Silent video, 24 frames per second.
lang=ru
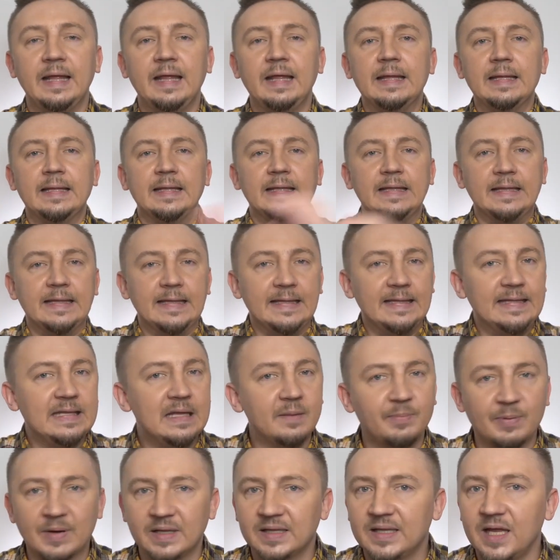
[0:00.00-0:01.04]
и
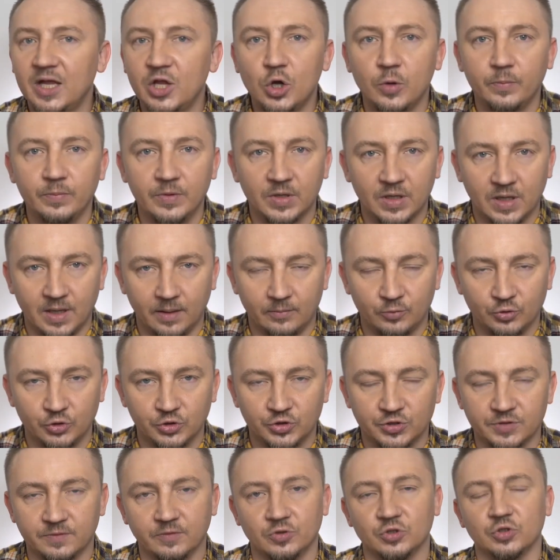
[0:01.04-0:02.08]
не продаем никому
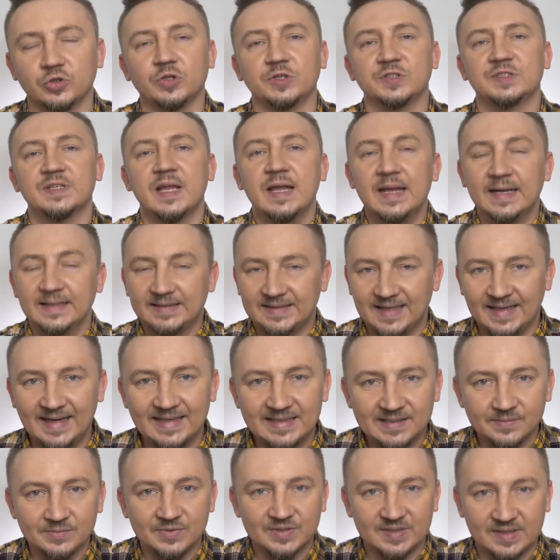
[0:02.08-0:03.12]
ничего. Ну, то есть
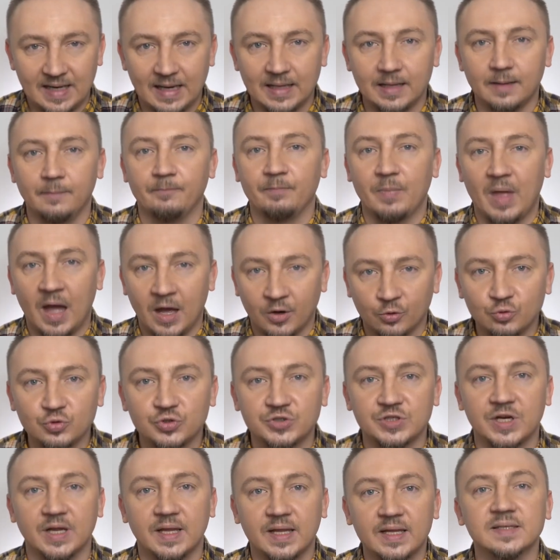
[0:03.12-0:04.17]
третьим странам
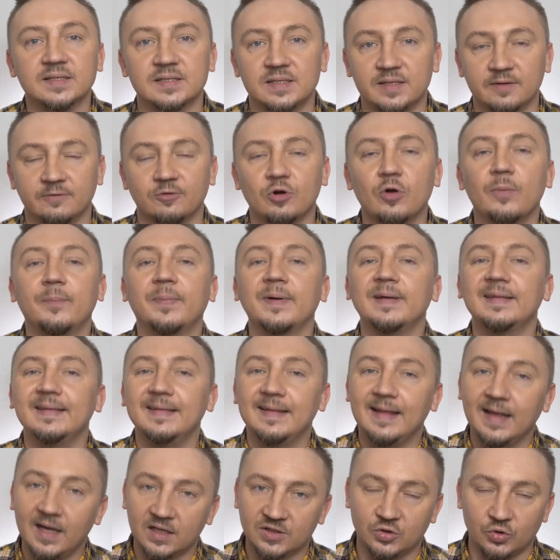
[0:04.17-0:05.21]
оружие из Европы
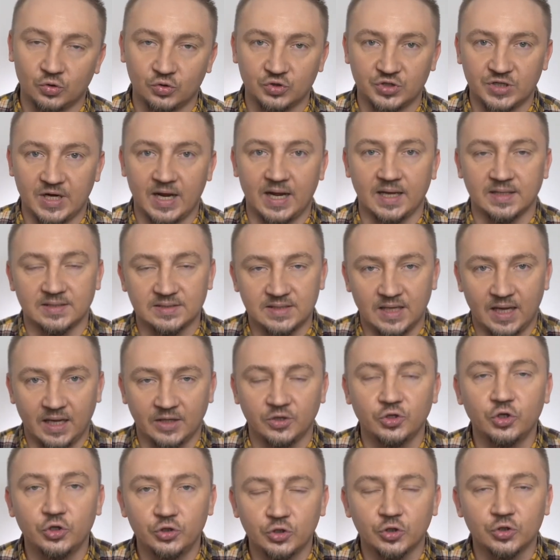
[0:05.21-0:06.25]
не отгружается.
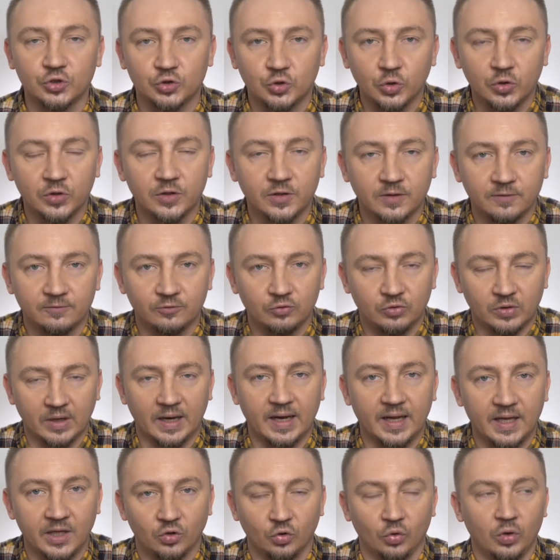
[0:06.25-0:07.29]
Оно идет только в
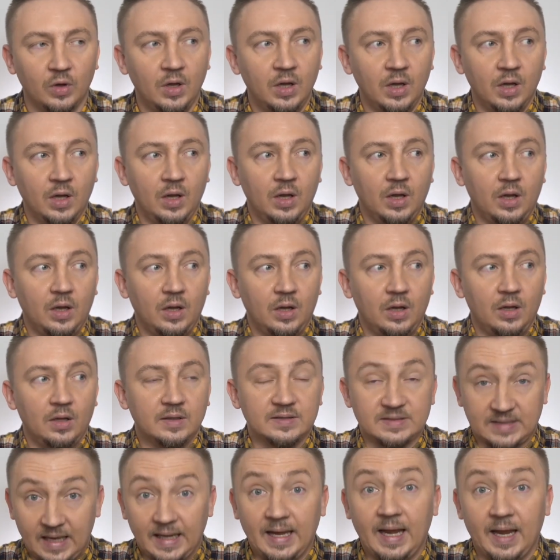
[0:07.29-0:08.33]
Украину.
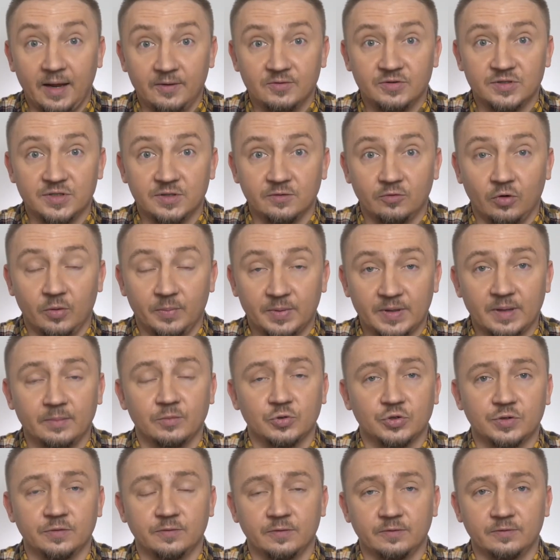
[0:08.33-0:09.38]
Скорее всего,
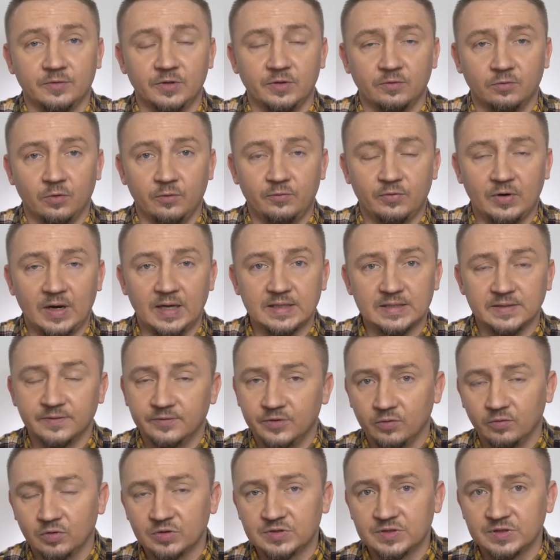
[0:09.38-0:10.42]
потому что в его фразе, в
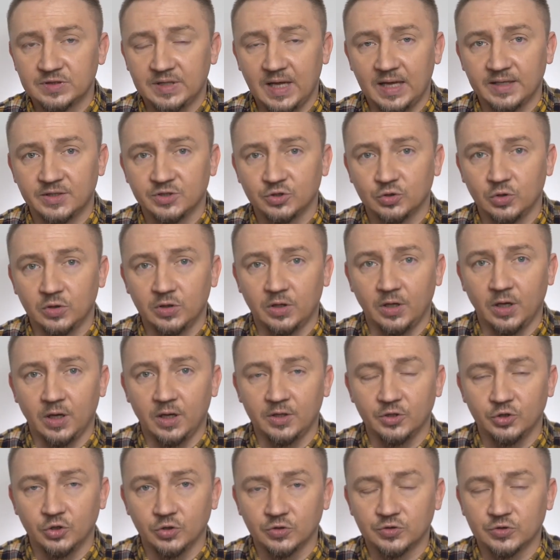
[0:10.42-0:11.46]
его цитате только
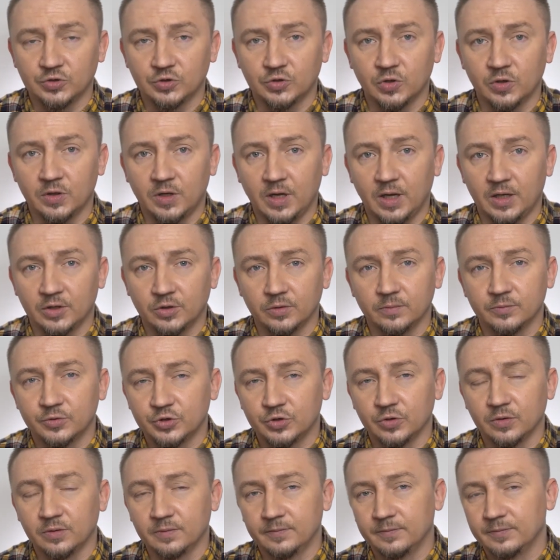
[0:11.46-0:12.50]
идется только о том,
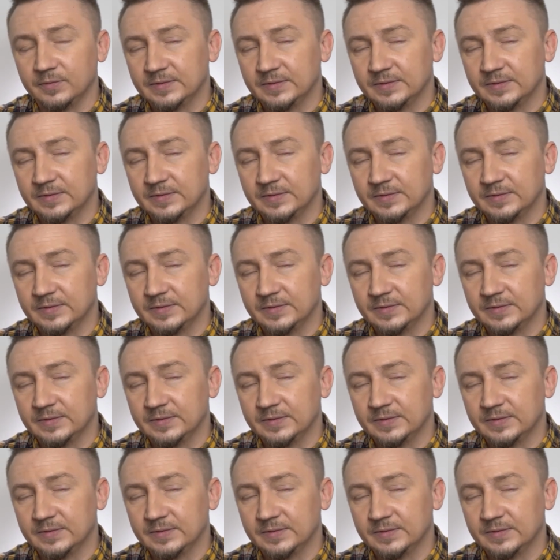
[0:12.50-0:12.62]
что